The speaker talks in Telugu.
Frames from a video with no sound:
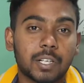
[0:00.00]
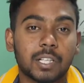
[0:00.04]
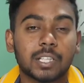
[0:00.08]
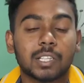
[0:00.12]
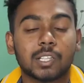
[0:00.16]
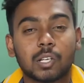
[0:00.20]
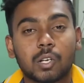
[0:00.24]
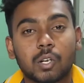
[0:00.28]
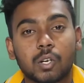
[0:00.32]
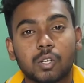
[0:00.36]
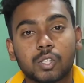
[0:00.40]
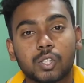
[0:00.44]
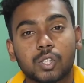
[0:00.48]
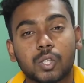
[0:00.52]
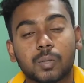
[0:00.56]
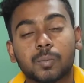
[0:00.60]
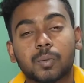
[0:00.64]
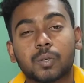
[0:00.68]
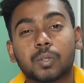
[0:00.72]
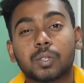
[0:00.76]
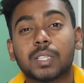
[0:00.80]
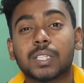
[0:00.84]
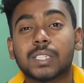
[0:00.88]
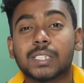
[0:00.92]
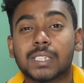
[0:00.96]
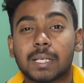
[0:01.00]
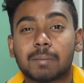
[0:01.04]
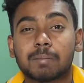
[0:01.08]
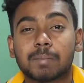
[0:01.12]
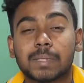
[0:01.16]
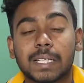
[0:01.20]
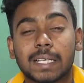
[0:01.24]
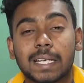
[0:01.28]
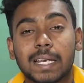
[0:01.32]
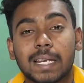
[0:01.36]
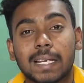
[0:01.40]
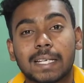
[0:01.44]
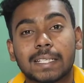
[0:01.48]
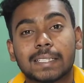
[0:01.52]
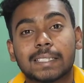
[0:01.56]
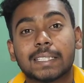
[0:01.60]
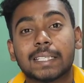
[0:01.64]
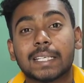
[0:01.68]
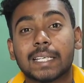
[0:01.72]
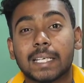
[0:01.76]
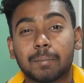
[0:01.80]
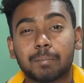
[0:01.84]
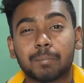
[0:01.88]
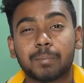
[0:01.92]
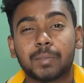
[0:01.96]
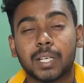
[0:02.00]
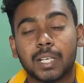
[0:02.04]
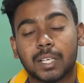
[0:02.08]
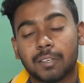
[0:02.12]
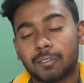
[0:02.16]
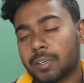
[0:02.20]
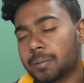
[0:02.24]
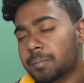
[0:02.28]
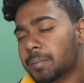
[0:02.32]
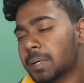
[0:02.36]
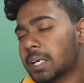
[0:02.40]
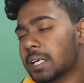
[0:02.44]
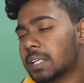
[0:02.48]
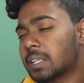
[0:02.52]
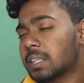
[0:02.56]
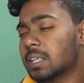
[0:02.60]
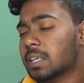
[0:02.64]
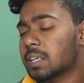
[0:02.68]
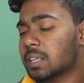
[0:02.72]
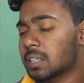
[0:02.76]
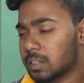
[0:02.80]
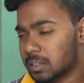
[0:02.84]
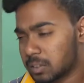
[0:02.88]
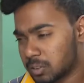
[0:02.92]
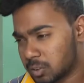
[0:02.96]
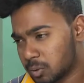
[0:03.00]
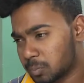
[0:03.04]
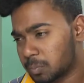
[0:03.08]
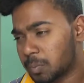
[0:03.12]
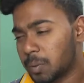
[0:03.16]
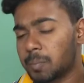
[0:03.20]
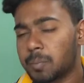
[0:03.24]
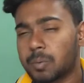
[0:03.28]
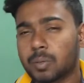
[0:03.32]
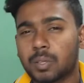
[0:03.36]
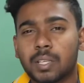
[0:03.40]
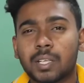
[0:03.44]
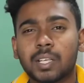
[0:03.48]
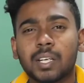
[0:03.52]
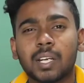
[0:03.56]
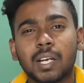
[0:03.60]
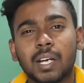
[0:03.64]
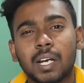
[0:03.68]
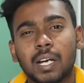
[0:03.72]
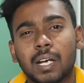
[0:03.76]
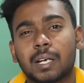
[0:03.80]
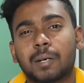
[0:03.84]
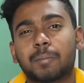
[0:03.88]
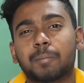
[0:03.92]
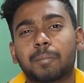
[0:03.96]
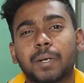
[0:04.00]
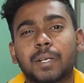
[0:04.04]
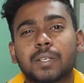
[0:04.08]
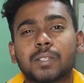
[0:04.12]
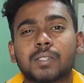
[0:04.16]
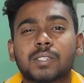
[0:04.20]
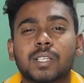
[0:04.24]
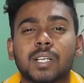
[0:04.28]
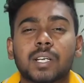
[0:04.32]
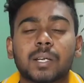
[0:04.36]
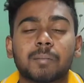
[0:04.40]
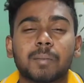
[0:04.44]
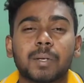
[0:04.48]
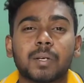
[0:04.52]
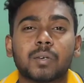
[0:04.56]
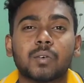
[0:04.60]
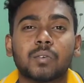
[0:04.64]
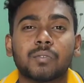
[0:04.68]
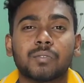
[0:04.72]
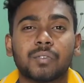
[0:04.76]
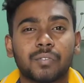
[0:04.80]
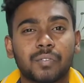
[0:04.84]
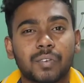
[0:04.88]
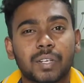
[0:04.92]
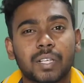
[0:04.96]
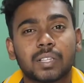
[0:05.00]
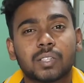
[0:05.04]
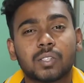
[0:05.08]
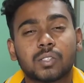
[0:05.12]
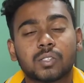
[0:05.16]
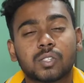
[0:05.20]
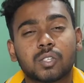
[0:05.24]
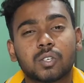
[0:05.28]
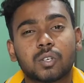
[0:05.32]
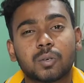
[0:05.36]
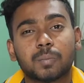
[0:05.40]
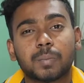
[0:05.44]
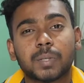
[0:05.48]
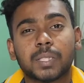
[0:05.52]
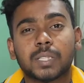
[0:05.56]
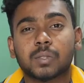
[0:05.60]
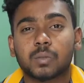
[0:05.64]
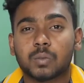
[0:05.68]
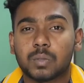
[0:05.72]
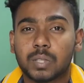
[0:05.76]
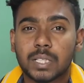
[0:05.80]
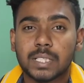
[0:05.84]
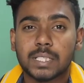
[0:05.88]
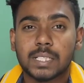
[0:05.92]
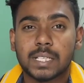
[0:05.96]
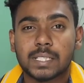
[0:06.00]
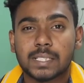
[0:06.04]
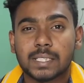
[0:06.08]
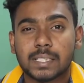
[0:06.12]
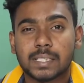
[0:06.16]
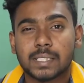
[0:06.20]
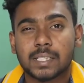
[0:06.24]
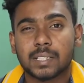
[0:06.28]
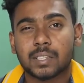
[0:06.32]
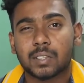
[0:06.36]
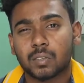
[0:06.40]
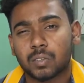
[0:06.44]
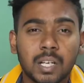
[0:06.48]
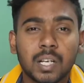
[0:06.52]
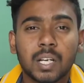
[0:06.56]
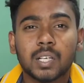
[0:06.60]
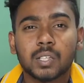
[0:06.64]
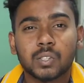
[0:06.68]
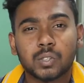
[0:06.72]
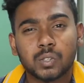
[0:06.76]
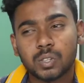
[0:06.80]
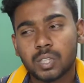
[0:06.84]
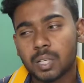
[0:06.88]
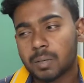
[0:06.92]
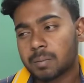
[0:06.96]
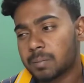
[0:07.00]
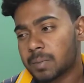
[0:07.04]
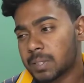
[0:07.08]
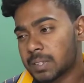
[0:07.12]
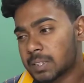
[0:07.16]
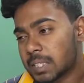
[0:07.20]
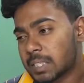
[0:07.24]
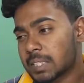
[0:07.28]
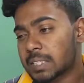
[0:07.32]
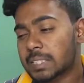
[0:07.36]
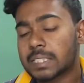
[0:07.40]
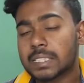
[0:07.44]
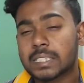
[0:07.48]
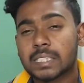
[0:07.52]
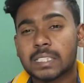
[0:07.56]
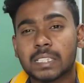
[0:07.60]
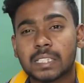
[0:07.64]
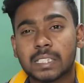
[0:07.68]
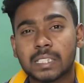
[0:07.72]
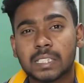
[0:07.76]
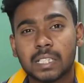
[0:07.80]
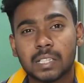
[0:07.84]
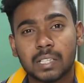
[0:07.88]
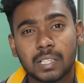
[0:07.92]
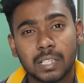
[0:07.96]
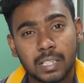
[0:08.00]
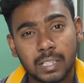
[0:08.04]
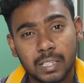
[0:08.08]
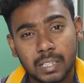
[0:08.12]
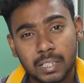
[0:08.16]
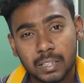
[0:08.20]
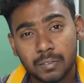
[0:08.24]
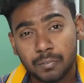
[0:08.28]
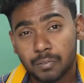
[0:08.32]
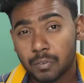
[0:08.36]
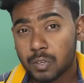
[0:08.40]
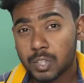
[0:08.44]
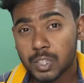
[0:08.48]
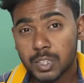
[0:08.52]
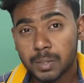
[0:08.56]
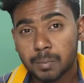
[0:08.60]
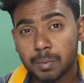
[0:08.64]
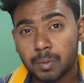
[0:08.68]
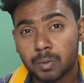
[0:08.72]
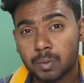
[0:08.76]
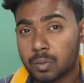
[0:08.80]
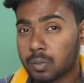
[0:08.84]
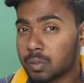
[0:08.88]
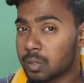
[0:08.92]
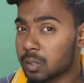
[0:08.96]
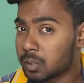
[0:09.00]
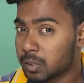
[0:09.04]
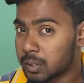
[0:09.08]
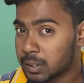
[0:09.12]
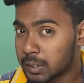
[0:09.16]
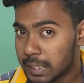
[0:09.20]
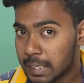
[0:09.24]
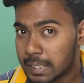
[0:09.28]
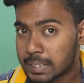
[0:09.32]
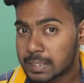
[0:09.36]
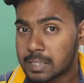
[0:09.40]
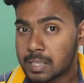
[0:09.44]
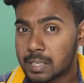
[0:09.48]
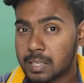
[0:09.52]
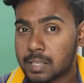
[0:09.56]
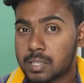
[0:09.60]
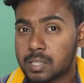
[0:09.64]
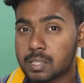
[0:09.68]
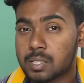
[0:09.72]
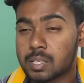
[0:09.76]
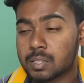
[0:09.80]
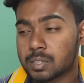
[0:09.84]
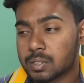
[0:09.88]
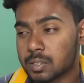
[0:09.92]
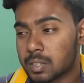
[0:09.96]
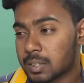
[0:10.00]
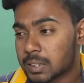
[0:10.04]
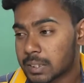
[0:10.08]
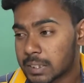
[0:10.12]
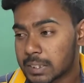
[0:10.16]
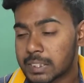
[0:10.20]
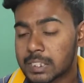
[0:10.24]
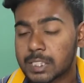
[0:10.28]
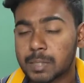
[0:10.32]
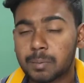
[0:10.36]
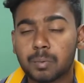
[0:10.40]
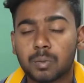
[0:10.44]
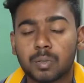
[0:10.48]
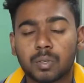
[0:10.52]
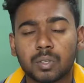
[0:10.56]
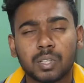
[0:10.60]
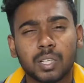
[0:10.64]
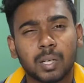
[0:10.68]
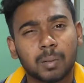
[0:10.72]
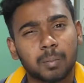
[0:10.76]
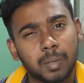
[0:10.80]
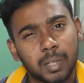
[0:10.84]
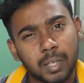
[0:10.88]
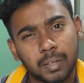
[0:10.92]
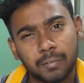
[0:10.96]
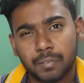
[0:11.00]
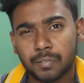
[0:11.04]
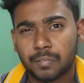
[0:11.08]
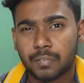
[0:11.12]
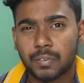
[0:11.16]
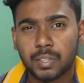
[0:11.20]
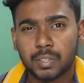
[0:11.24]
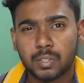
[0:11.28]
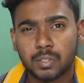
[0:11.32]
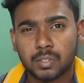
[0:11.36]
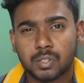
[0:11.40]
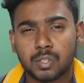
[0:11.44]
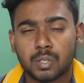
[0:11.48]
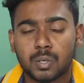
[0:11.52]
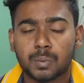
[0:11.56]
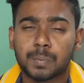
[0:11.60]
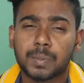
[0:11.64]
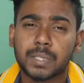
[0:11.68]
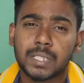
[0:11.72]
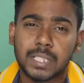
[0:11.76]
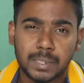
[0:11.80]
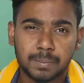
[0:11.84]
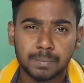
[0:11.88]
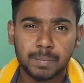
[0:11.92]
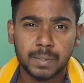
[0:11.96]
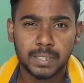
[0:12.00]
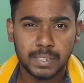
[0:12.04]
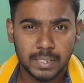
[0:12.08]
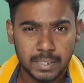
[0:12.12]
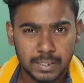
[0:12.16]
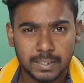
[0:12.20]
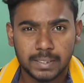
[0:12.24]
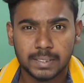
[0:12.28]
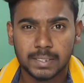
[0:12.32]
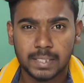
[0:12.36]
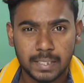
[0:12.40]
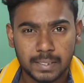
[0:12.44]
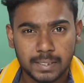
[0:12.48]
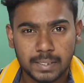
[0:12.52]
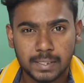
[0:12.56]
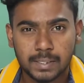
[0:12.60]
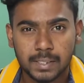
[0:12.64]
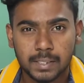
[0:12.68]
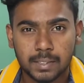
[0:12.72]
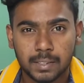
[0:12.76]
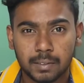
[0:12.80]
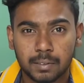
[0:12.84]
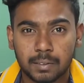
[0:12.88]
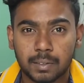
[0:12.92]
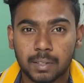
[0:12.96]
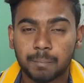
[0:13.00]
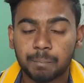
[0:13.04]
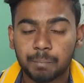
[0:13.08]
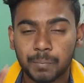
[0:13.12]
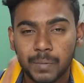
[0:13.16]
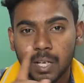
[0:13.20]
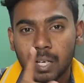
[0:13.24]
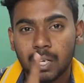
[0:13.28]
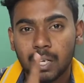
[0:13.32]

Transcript: ఫోన్ అయితే లాంచ్ అవబోతుంది శాంసంగ్ గెలాక్సీ ఎం థర్టీ వన్ మీకు అంత సూపర్ ఉంది అండ్ ప్రైజ్ వచ్చేసరికి మీకు ఫిఫ్టీన్ థౌసండ్ రూపీస్ ఉండే ఛాన్సెస్ అయితే ఉంది చూద్దాం ఈసారి సిక్స్ uh, ఏదైతే ఫోర్ జీబీ ఉంటుందో అది క్యాన్సల్ అయితే చేస్తున్నాం సిక్స్ జీబీ ఉంటుంది కాబట్టి ఫిఫ్టీన్ థౌసండ్ రూపీస్ ఎక్స్పెక్ట్ చేసే ఛాన్సెస్ అయితే ఉంది